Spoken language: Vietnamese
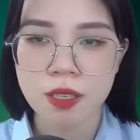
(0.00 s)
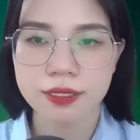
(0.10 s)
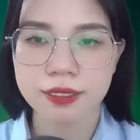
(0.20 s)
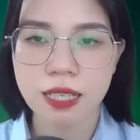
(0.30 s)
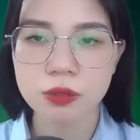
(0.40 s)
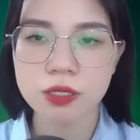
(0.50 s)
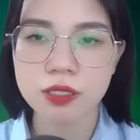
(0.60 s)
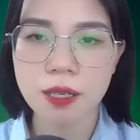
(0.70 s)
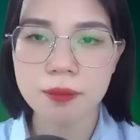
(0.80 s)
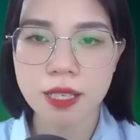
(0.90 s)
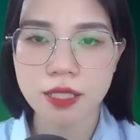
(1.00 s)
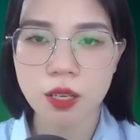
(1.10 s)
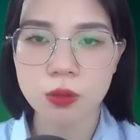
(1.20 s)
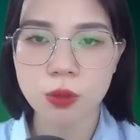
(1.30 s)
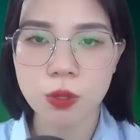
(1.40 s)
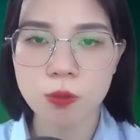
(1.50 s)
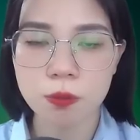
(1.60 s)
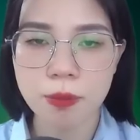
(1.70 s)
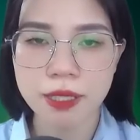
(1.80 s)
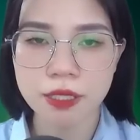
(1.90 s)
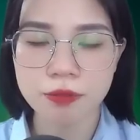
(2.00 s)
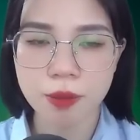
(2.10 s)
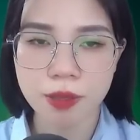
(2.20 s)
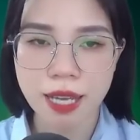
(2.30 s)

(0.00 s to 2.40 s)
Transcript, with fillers: Giáo sư thẩm nhà cậu ngồi một mình ở phòng